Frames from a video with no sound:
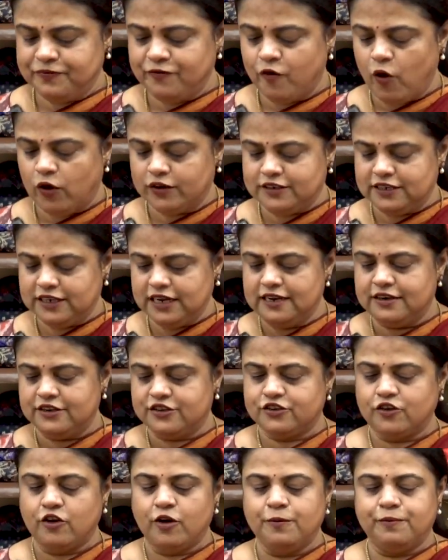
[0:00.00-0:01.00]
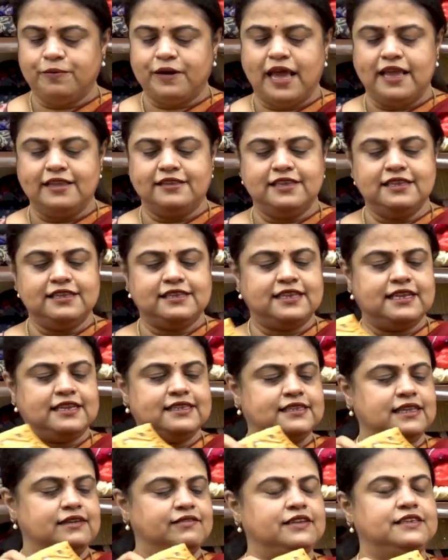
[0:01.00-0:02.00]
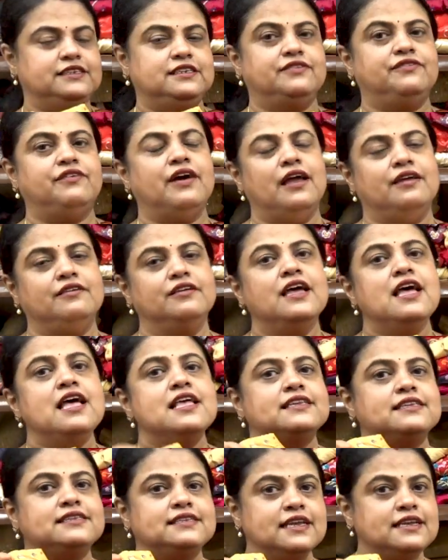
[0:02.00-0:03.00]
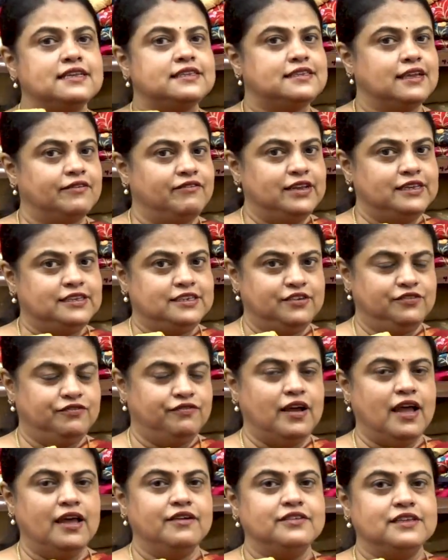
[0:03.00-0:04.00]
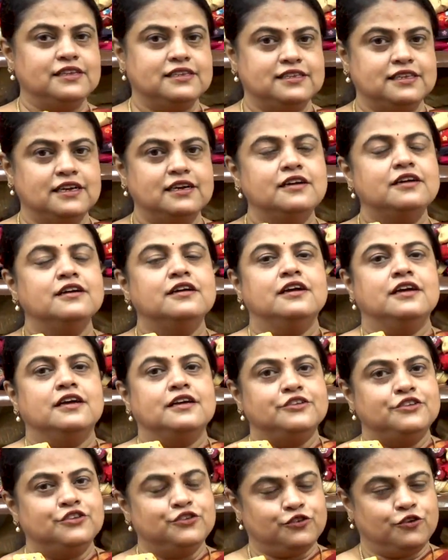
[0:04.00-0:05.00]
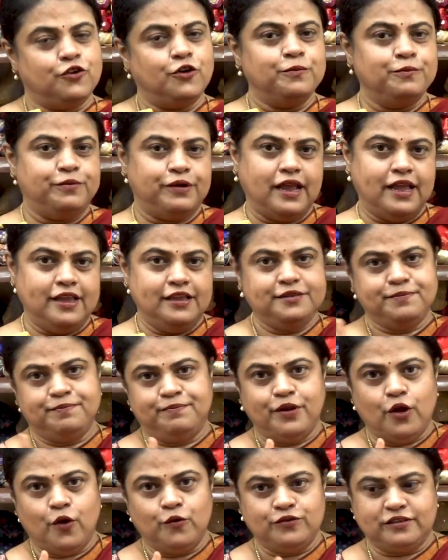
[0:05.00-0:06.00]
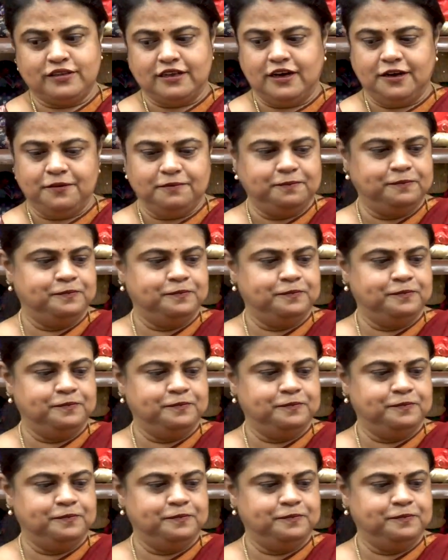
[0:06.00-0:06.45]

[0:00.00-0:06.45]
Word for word: 40 सेवेंटी फाइव सिक्स 675 675 इज द डिस्काउंट प्राइज ब्लाउज़ का